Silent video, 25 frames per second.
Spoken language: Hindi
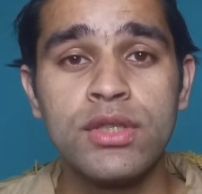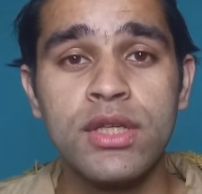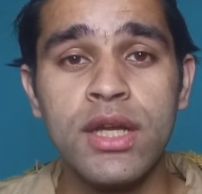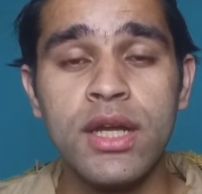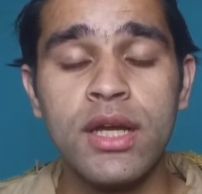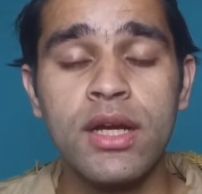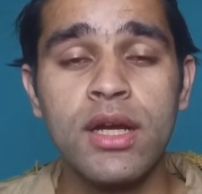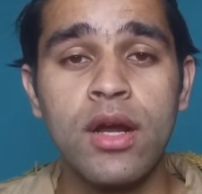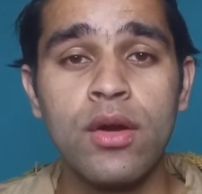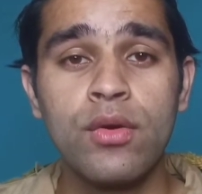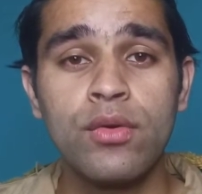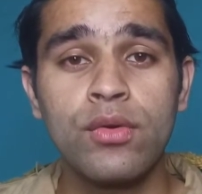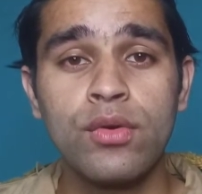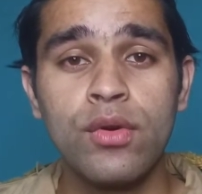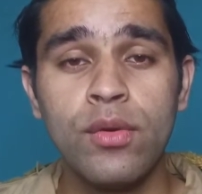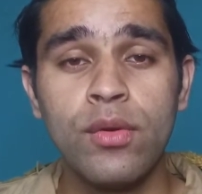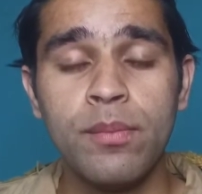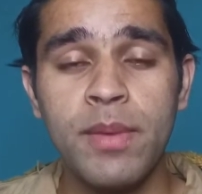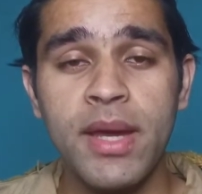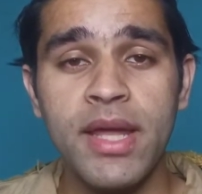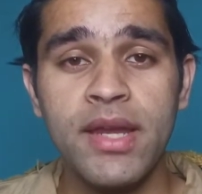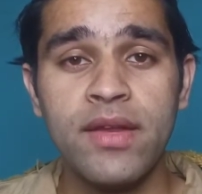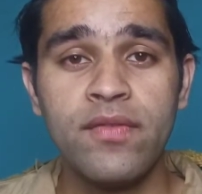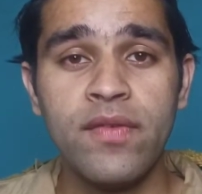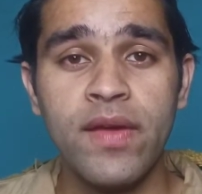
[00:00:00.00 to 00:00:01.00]
दूसरे
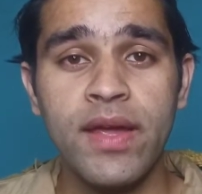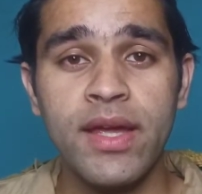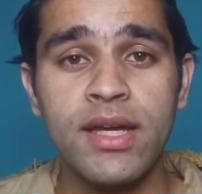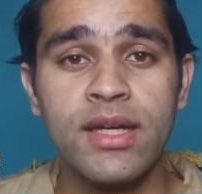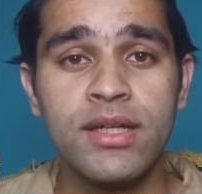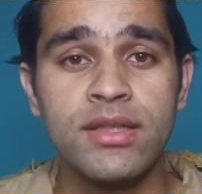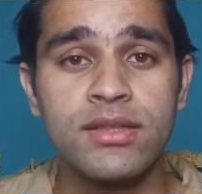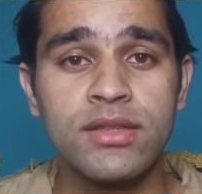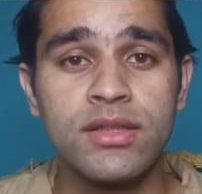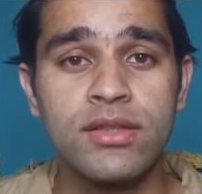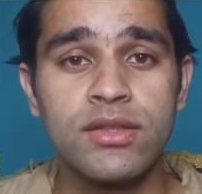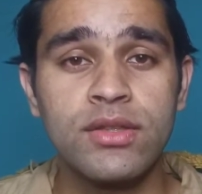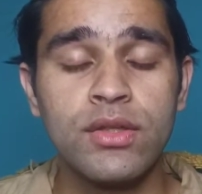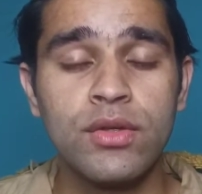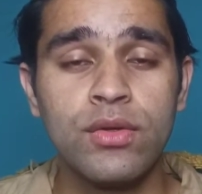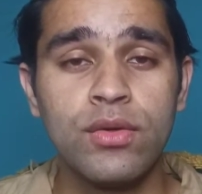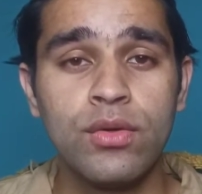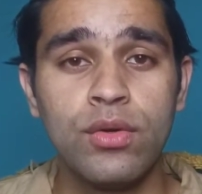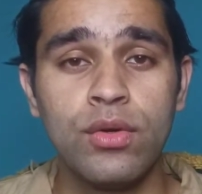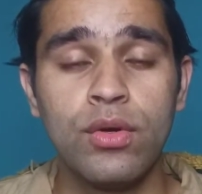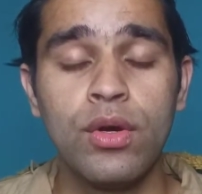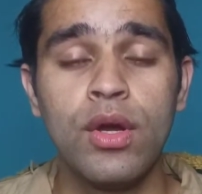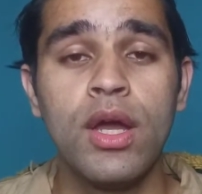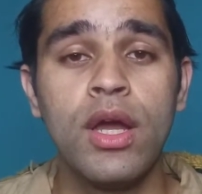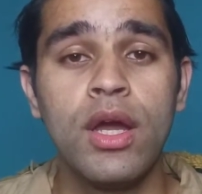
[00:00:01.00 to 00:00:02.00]
अकाउंट को वेरीफाई कर
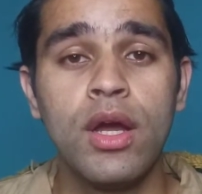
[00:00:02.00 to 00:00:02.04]
सकते